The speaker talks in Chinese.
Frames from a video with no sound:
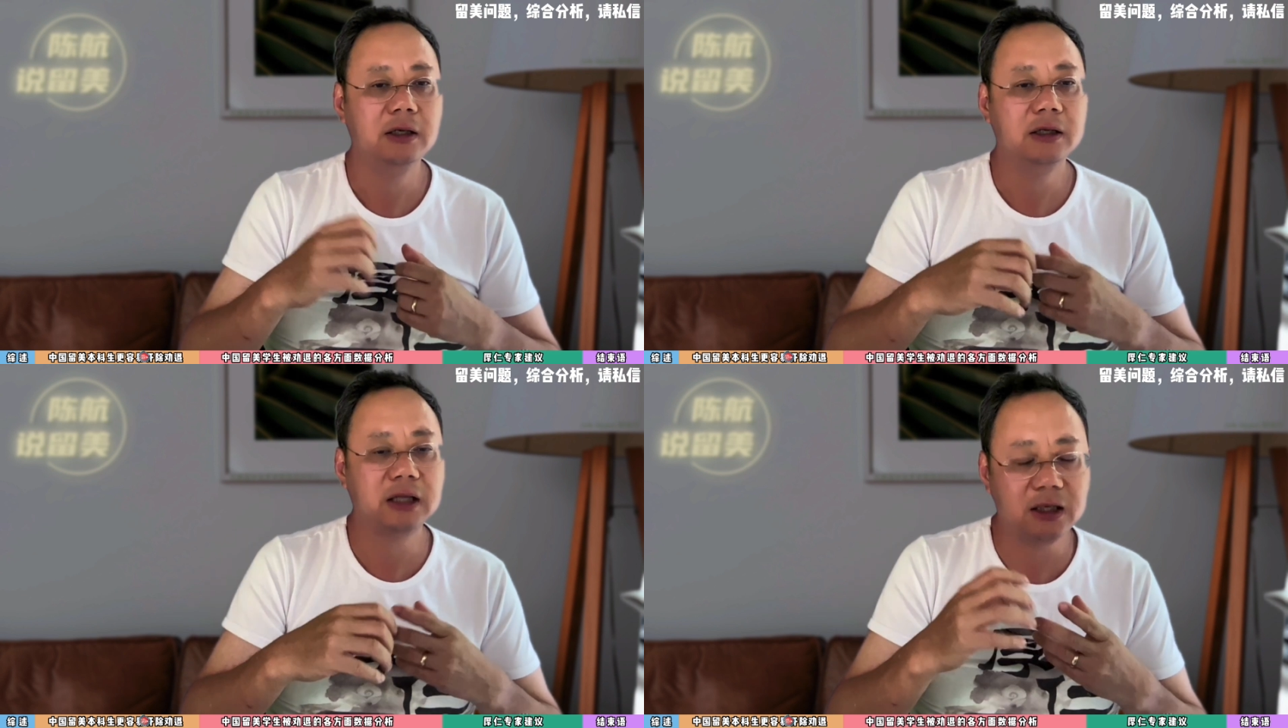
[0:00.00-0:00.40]

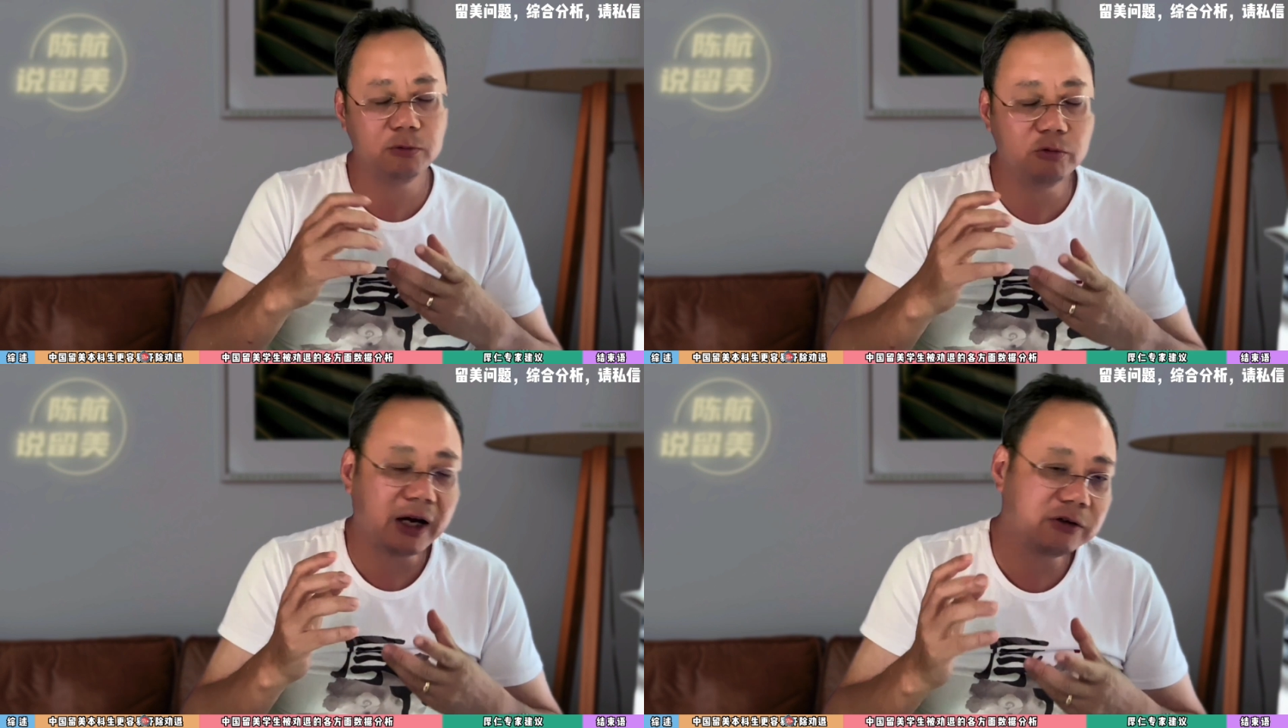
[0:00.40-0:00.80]
那你
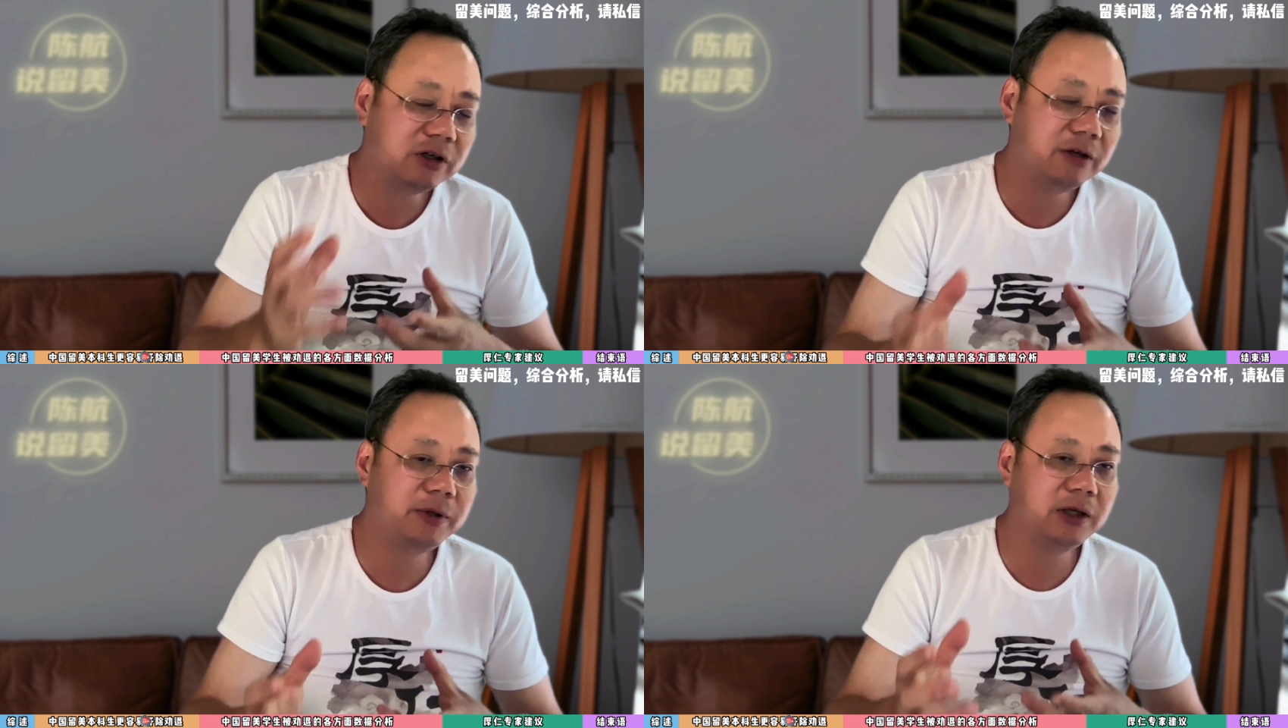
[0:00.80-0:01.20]
无法顺
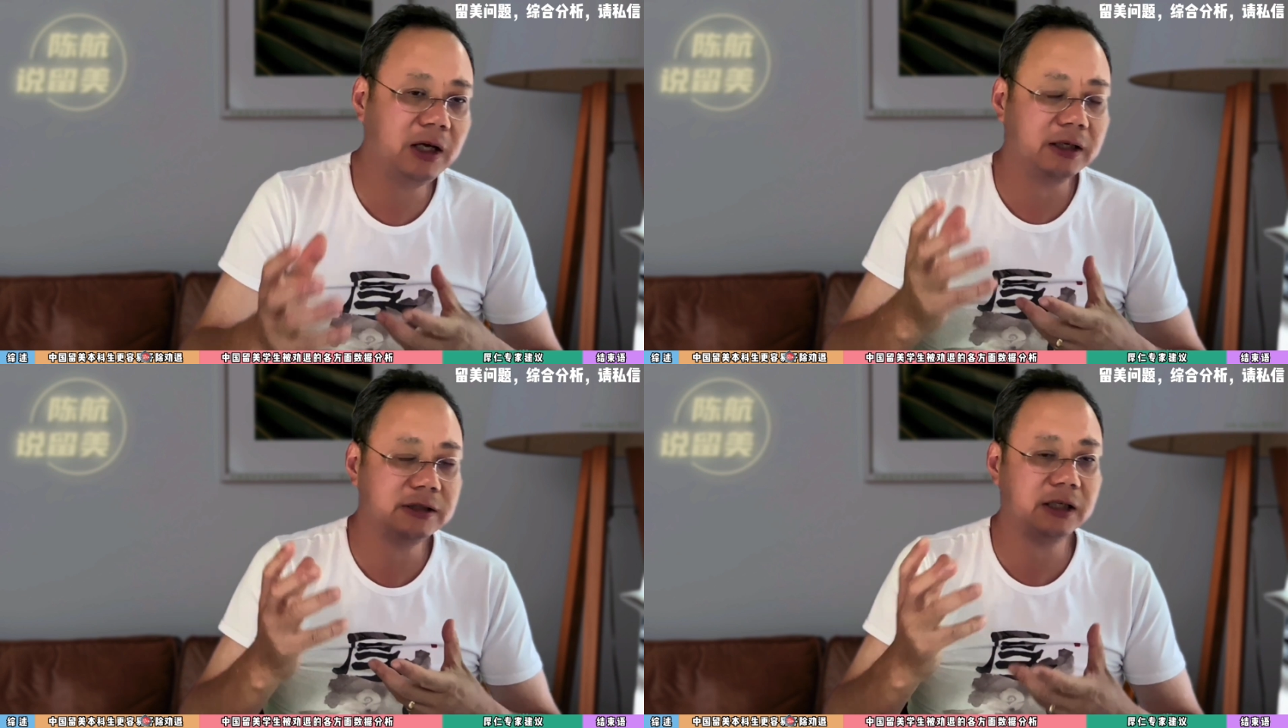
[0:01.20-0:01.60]
利毕
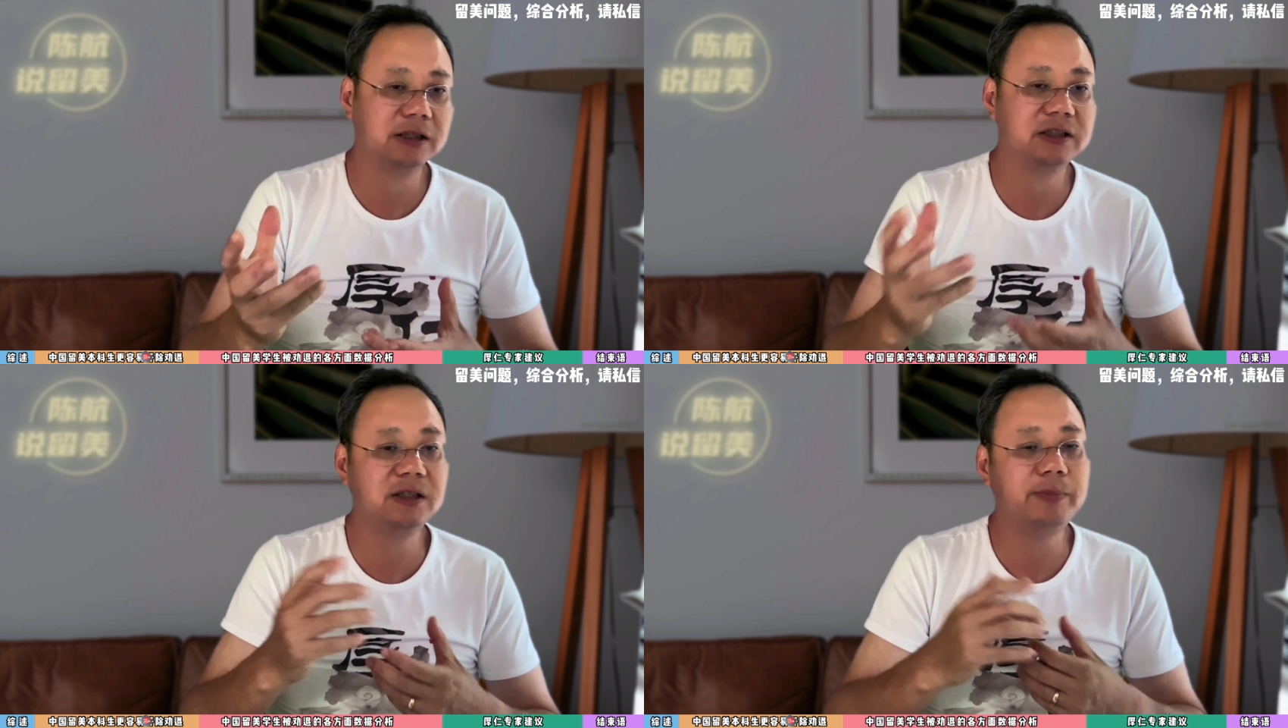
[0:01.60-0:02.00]
业，这个
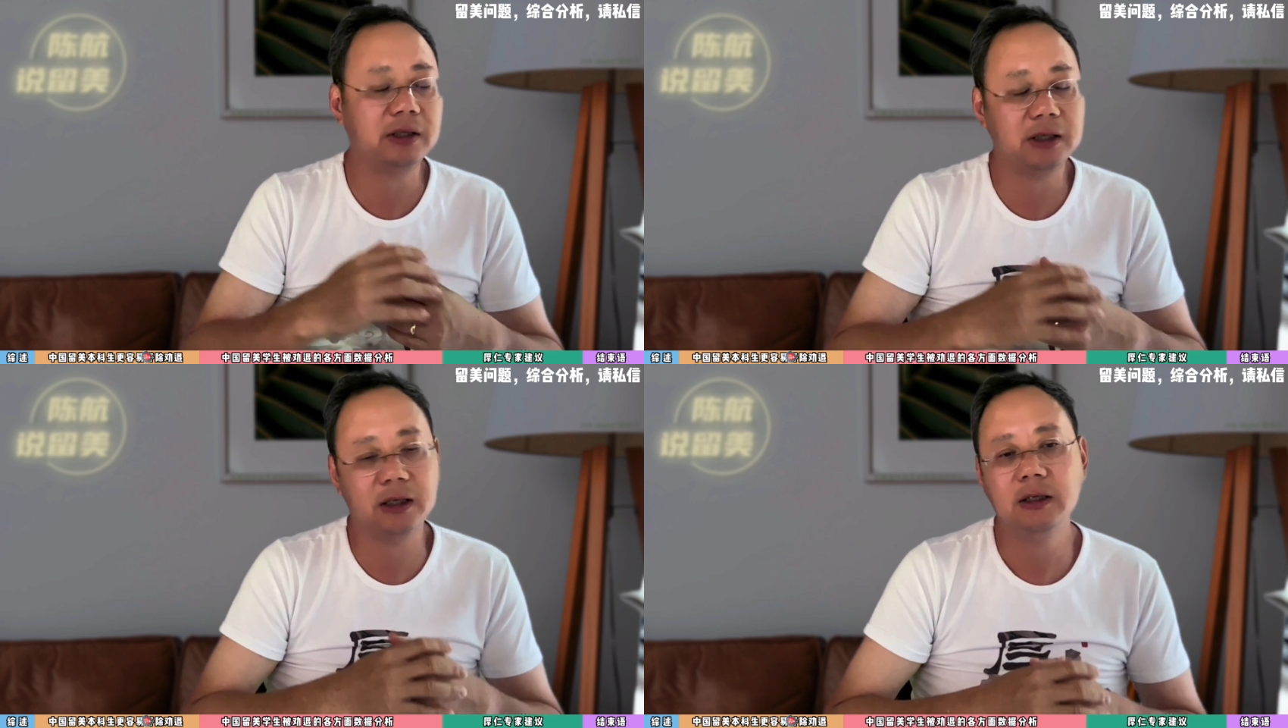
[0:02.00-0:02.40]
基本的